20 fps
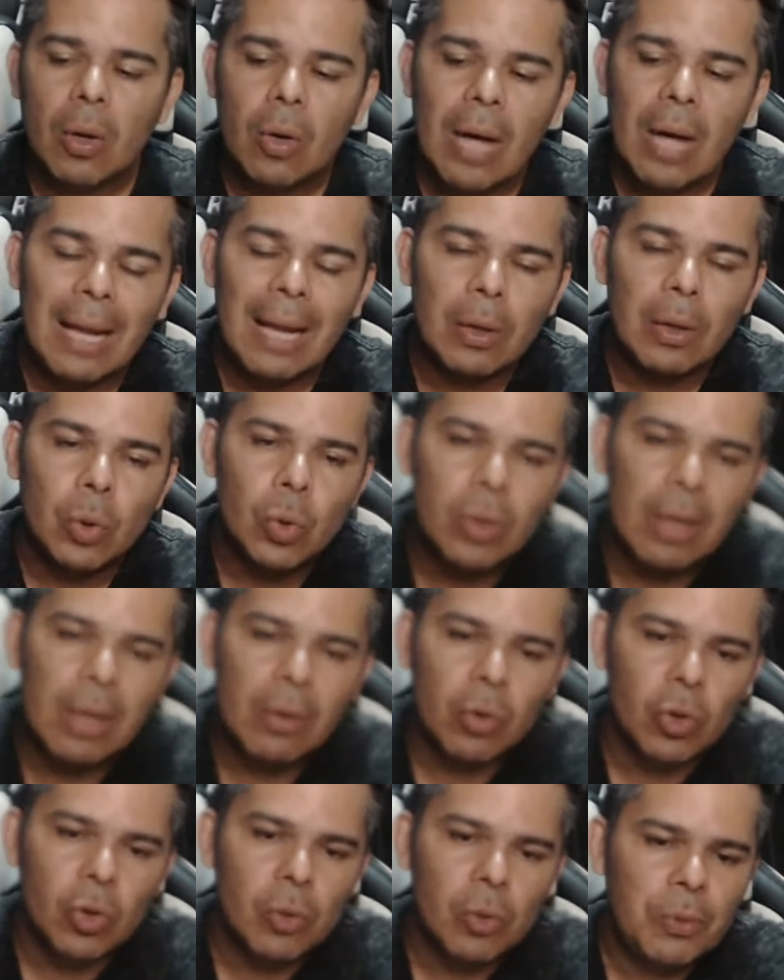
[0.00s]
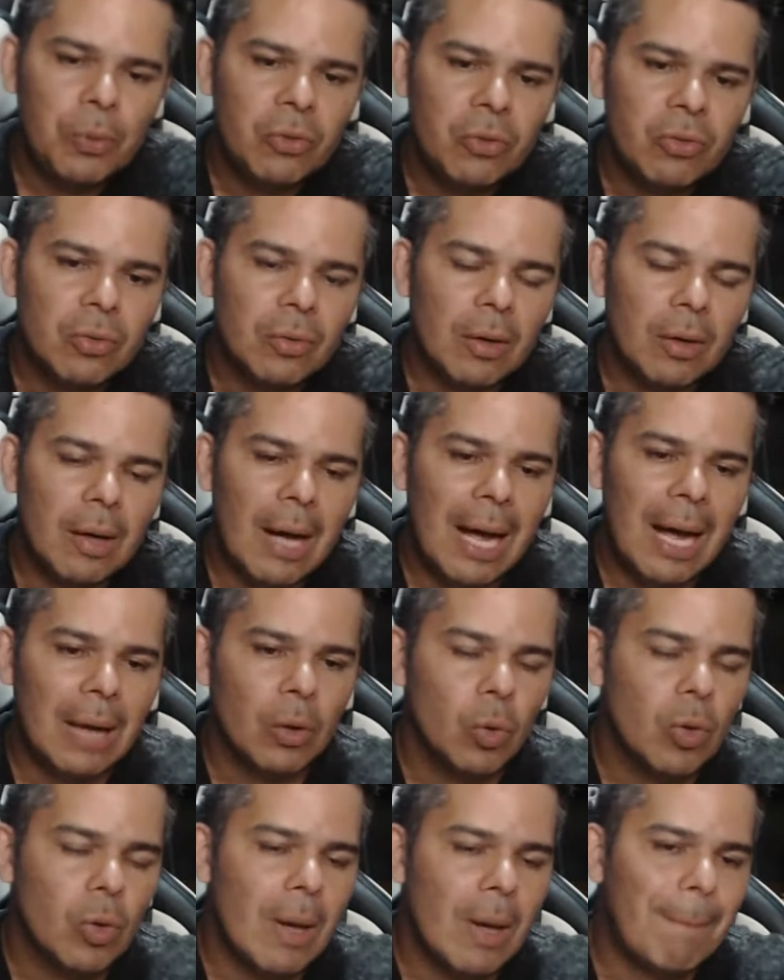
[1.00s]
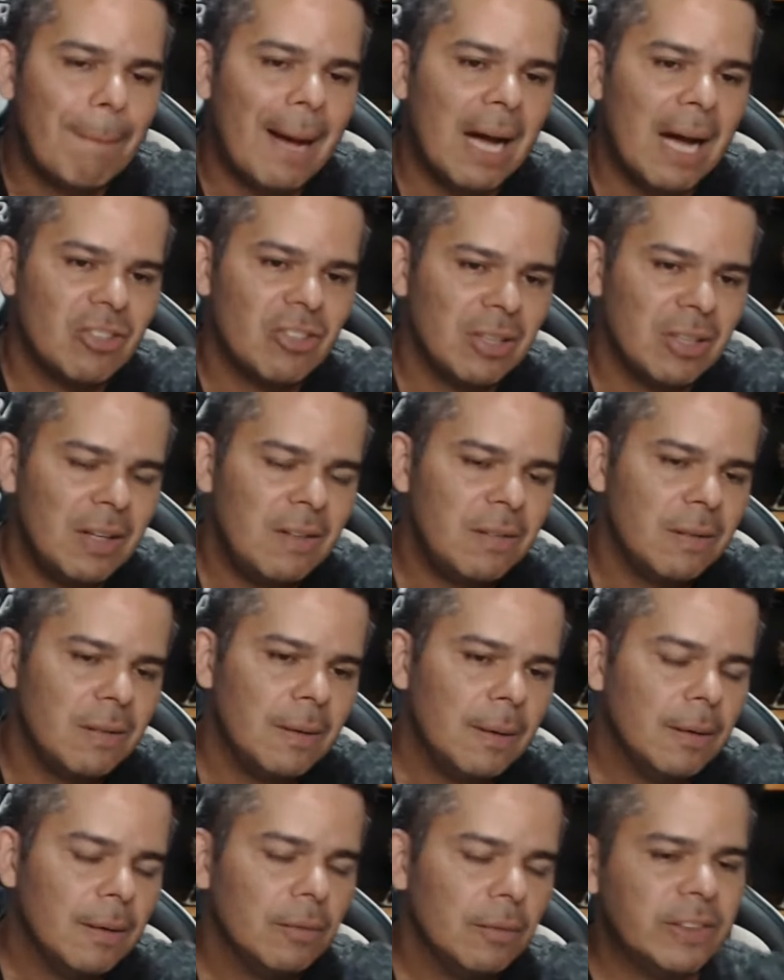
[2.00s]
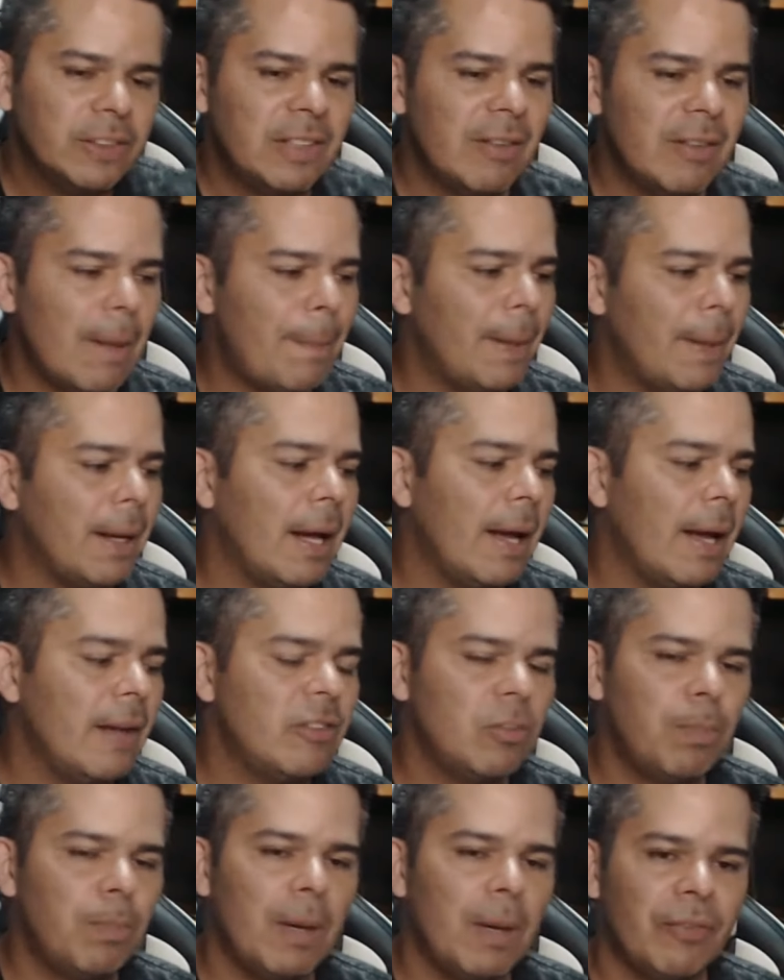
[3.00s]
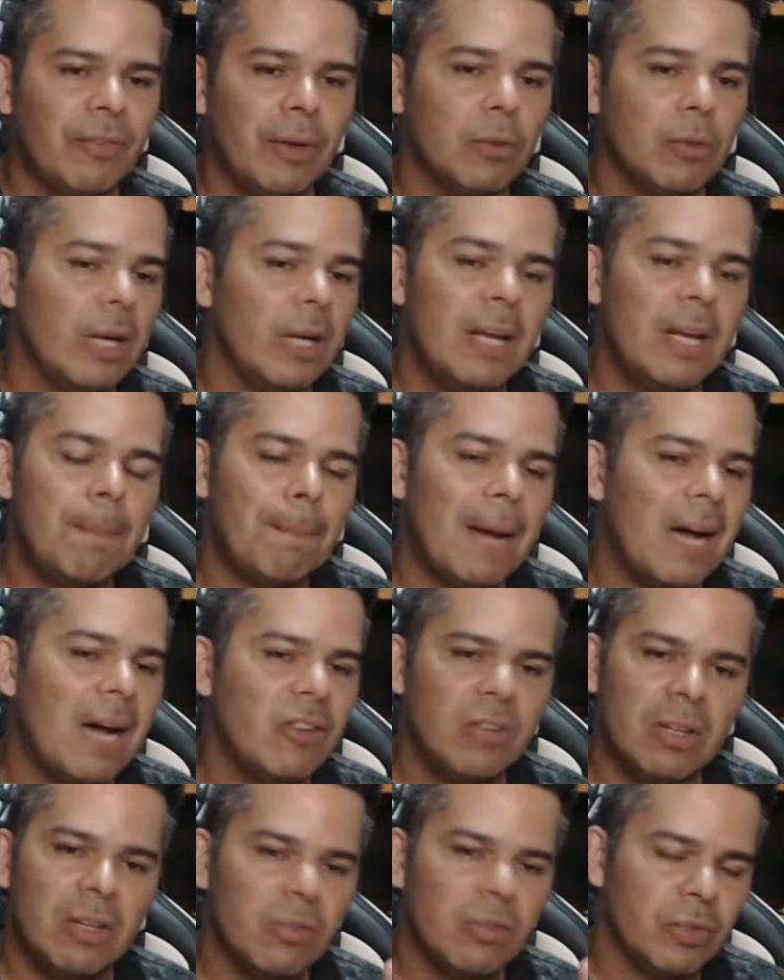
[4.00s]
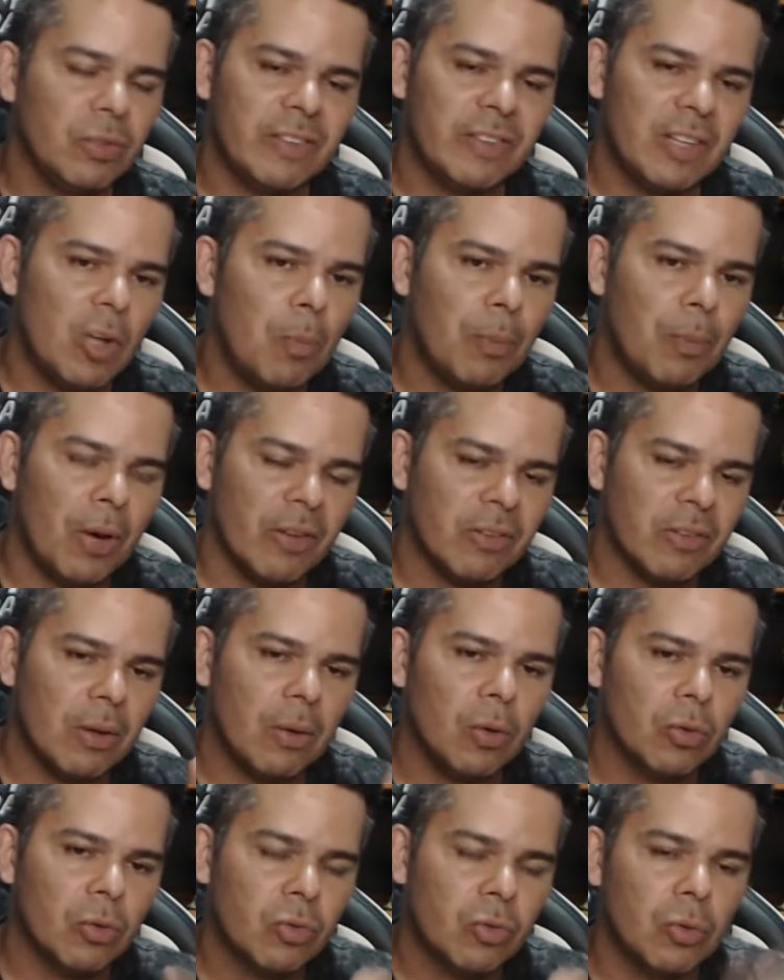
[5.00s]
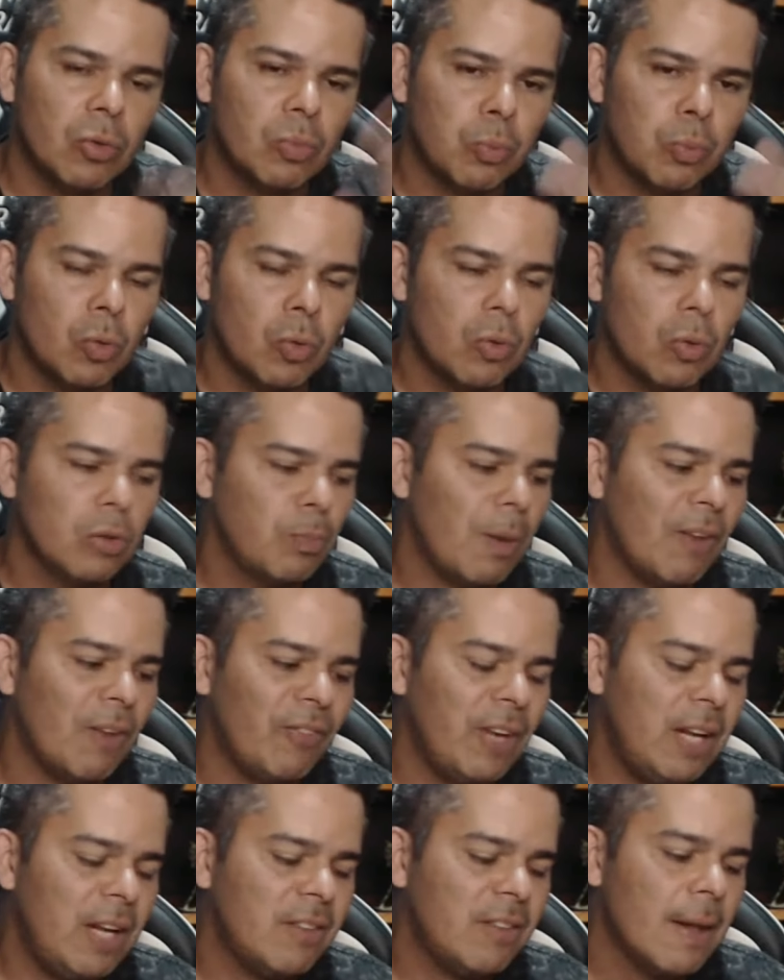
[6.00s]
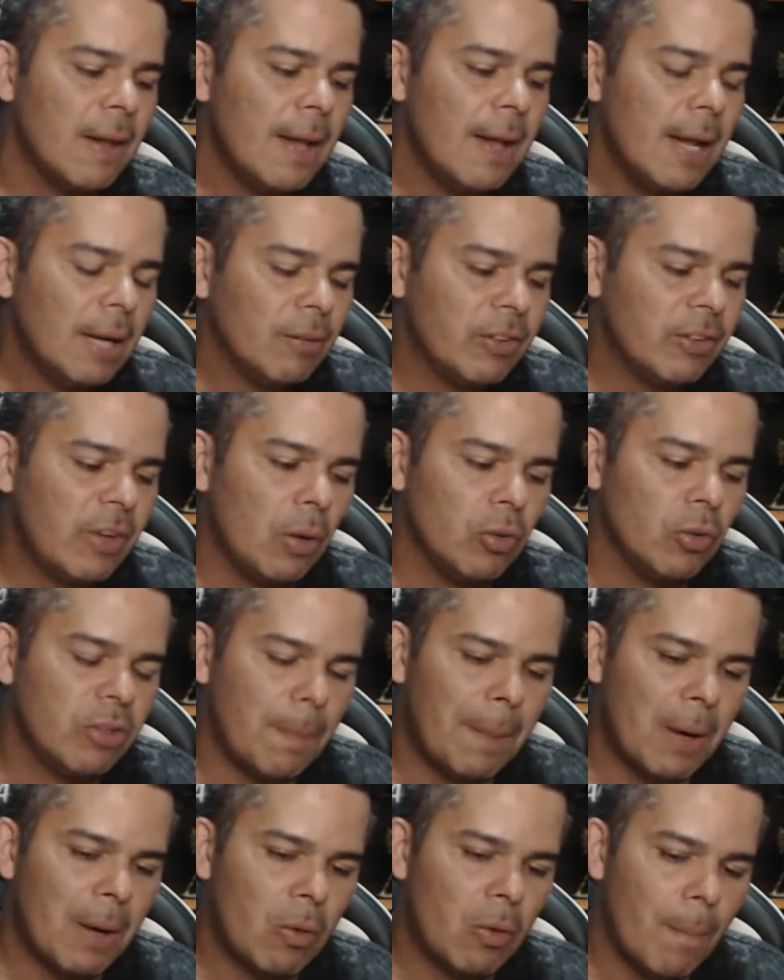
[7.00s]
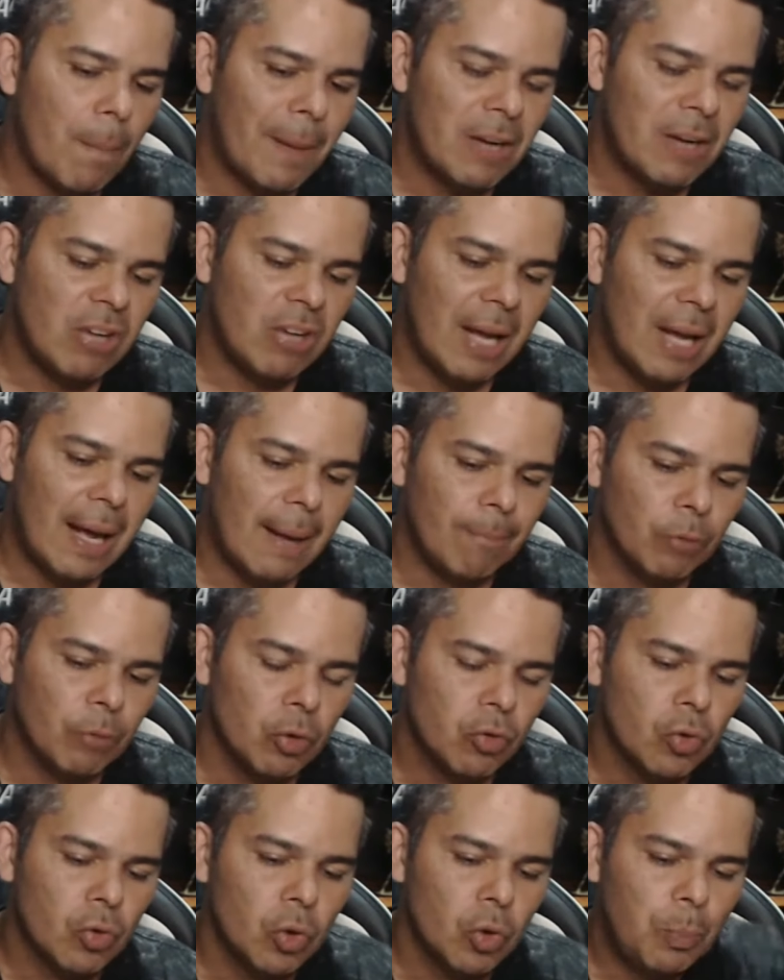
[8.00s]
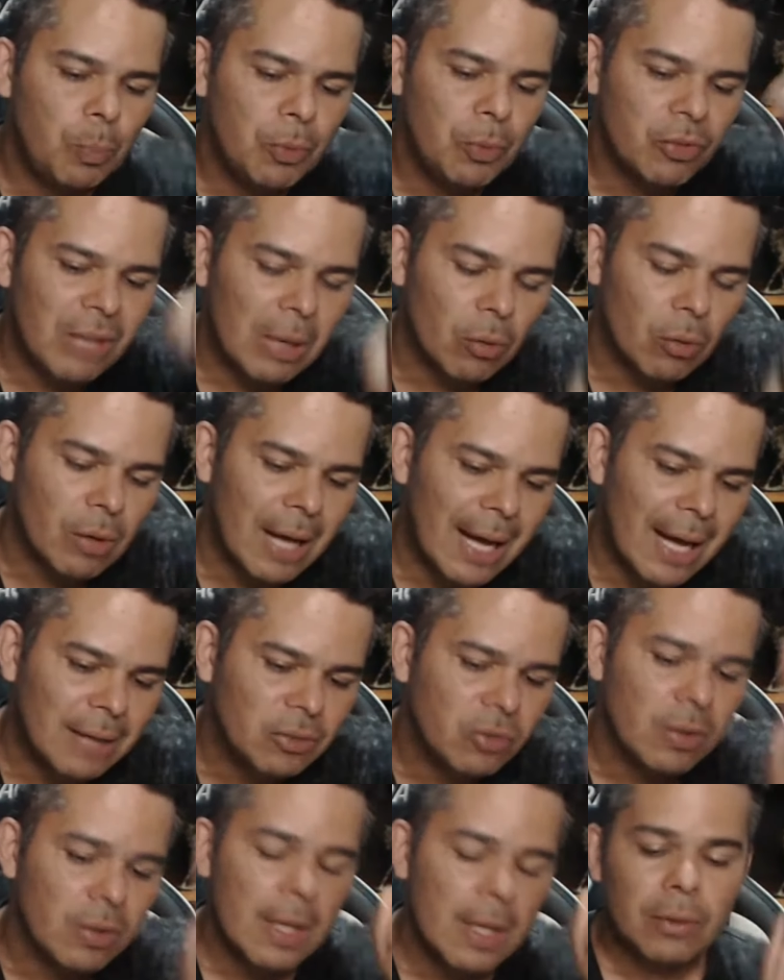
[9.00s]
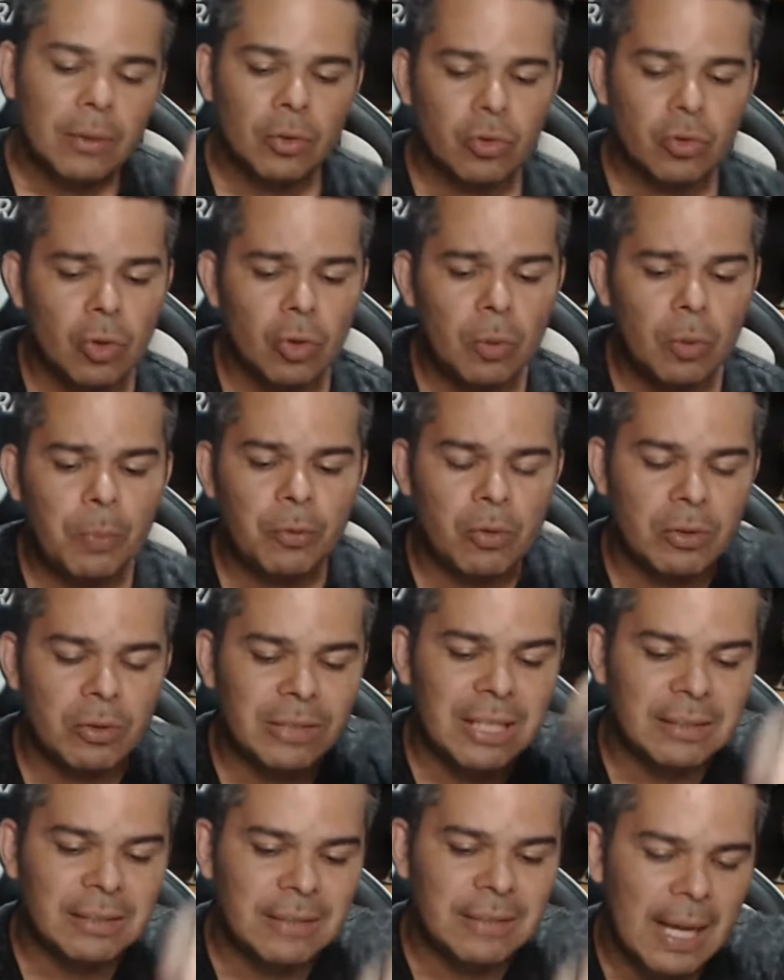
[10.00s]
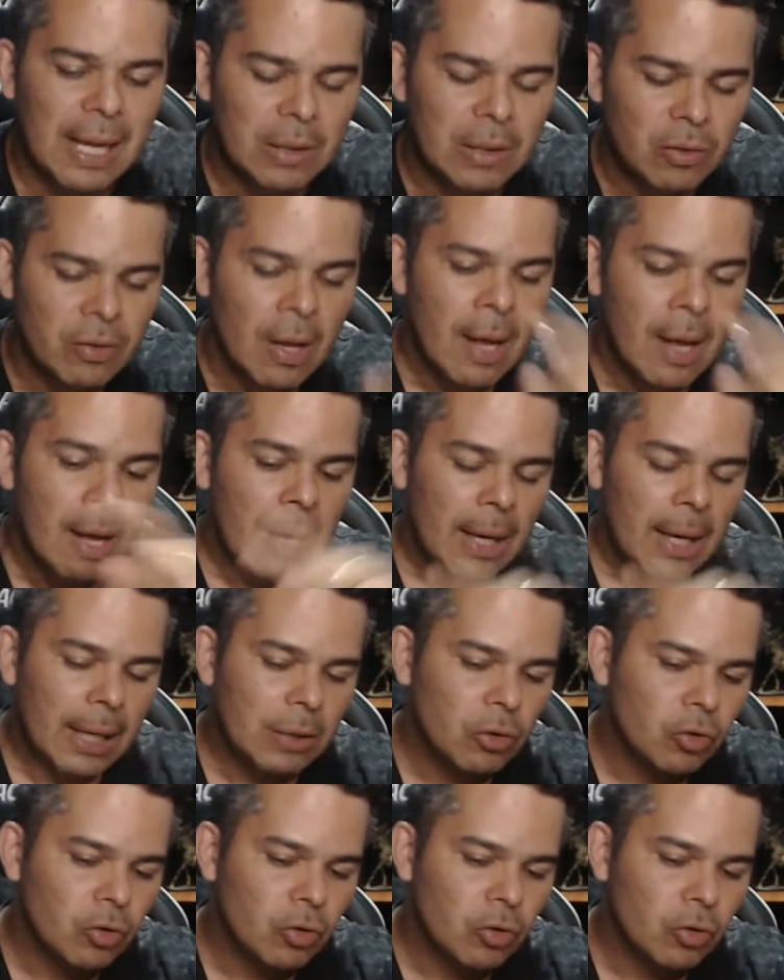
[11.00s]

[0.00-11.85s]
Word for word: Aluga grupos, aluga páginas, você vai pegar esse Em páginas você não posta. Os, os, os perfis você usa para compartilhar nos grupos alugados, nos grupos contratados e nos